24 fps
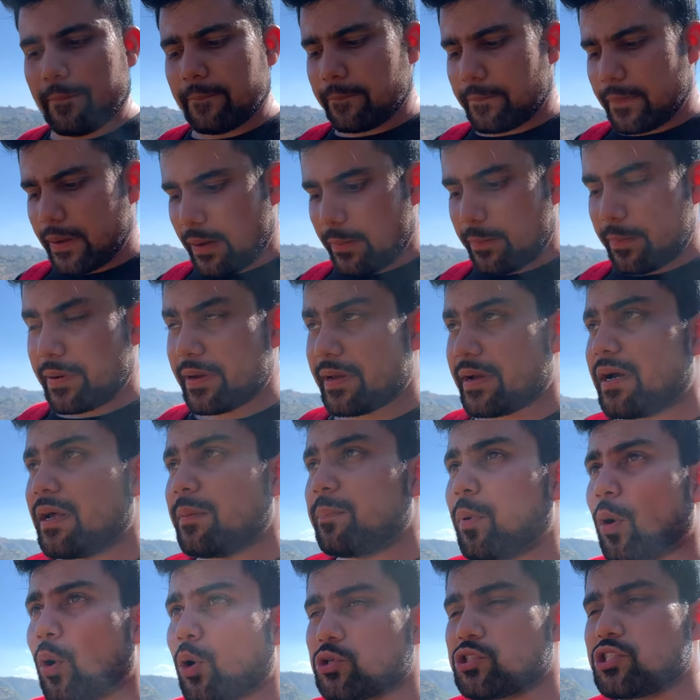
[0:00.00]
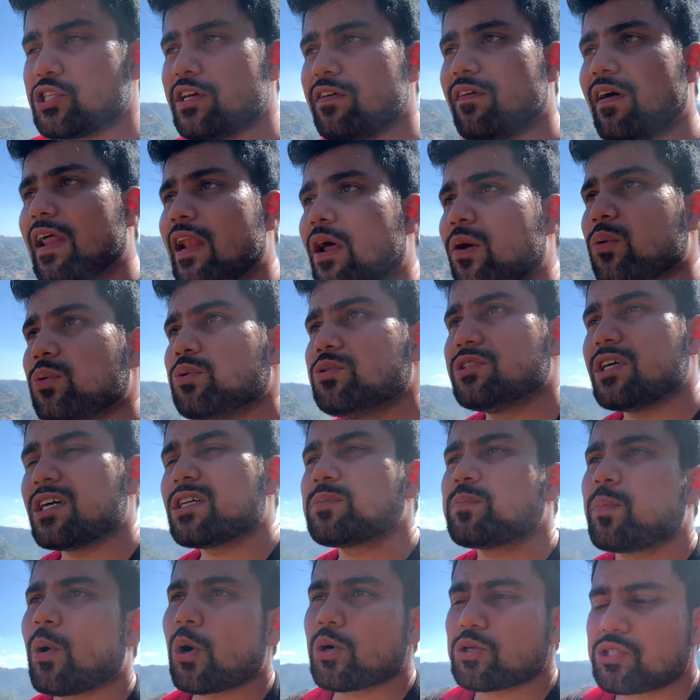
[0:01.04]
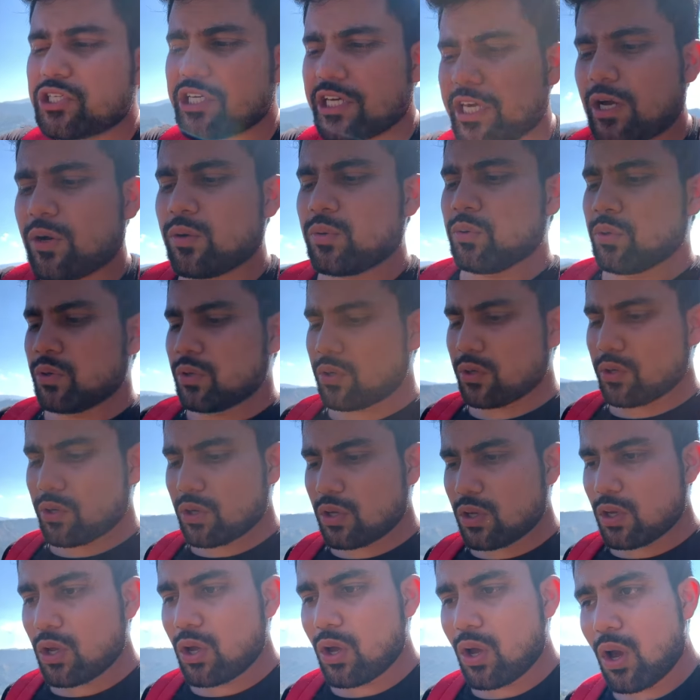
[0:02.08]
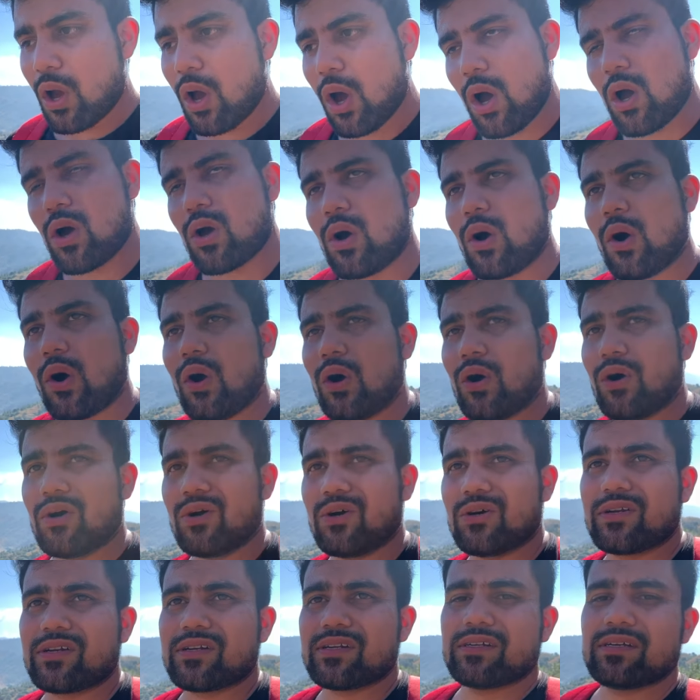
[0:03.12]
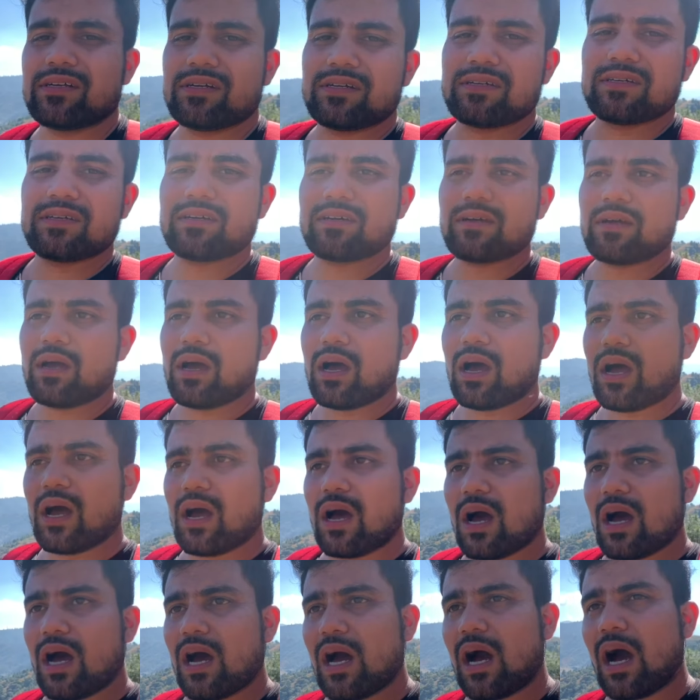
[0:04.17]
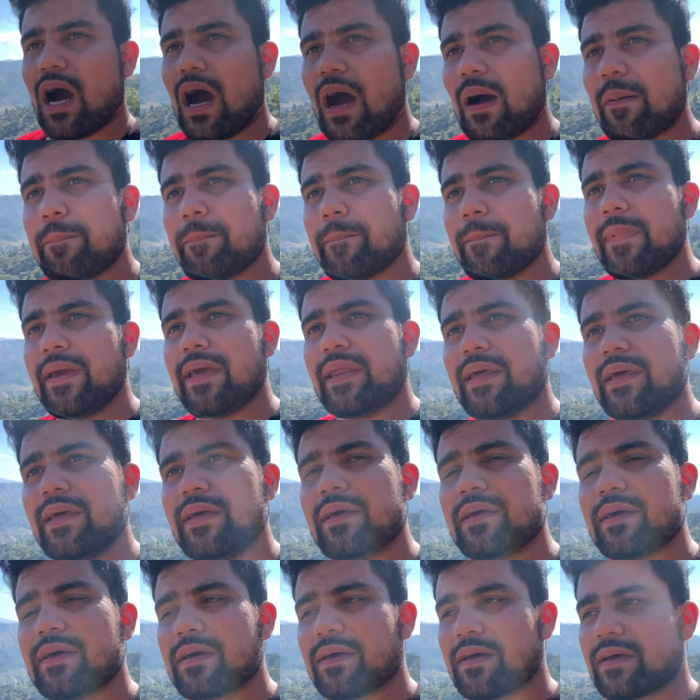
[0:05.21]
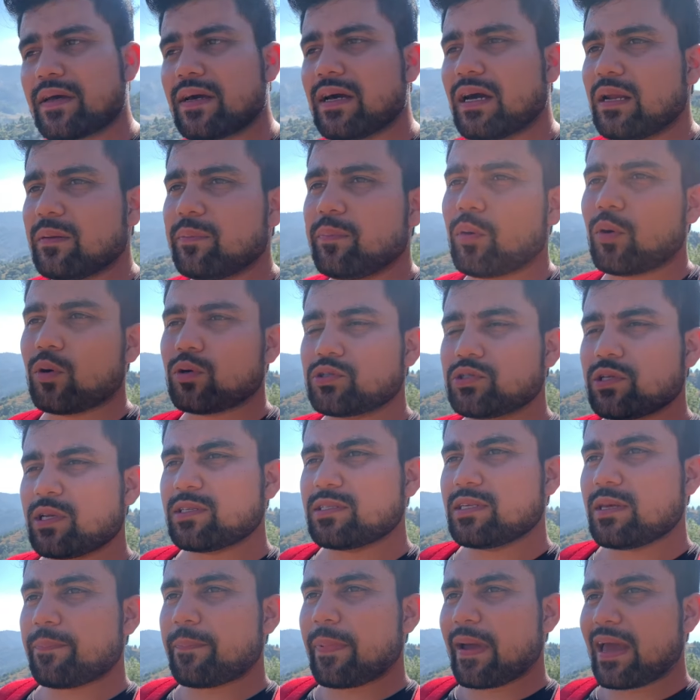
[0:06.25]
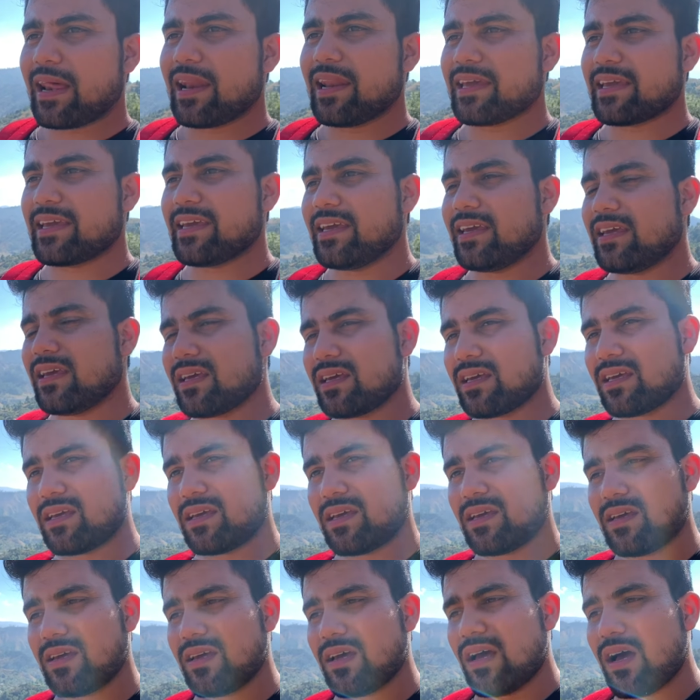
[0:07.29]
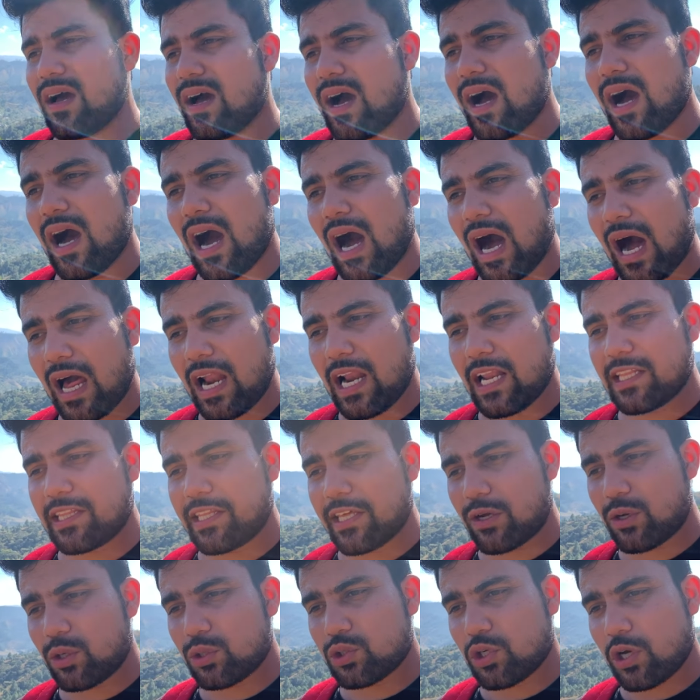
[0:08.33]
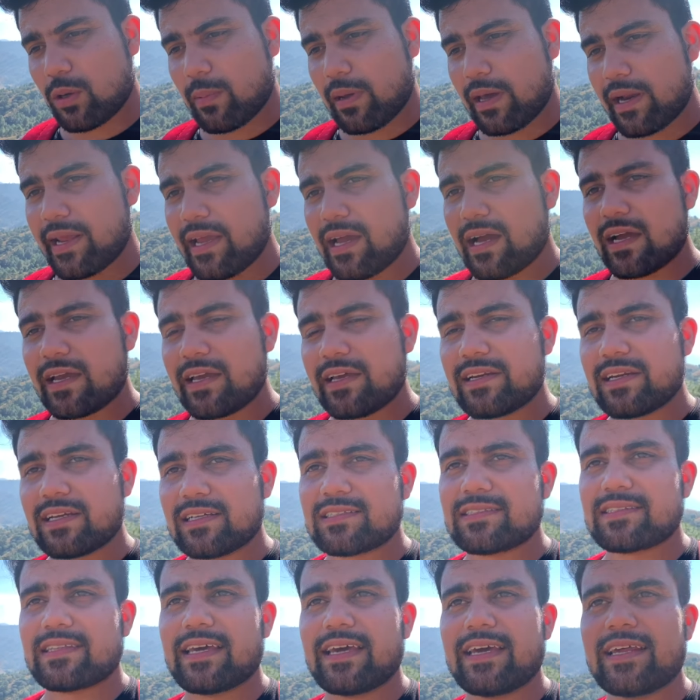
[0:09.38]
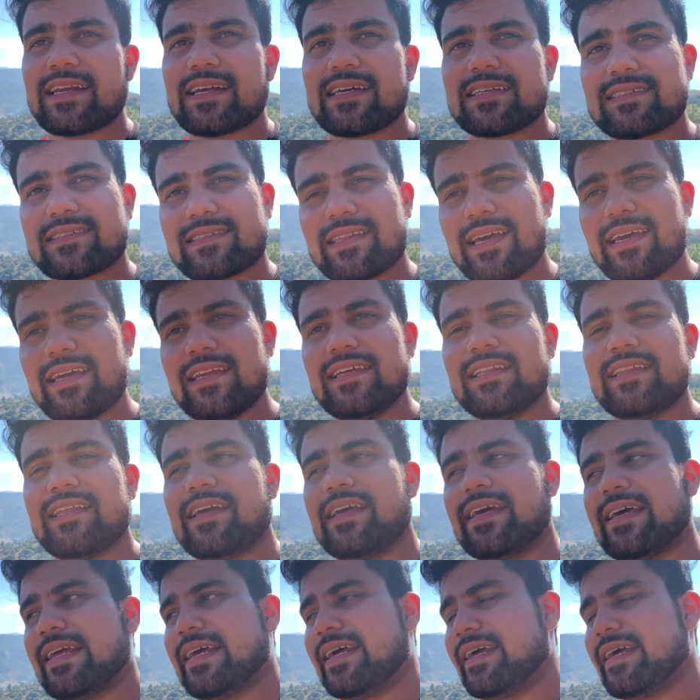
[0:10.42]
मैं अपने घर पहुंचने वाला हूं जस्ट पहुंच ही गया हूं और आप मेरे घर पहुंचने से पहले की हालत देखो जो हमारे यहाँ के रास्ते हैं रास्ते ही नहीं दिख रहे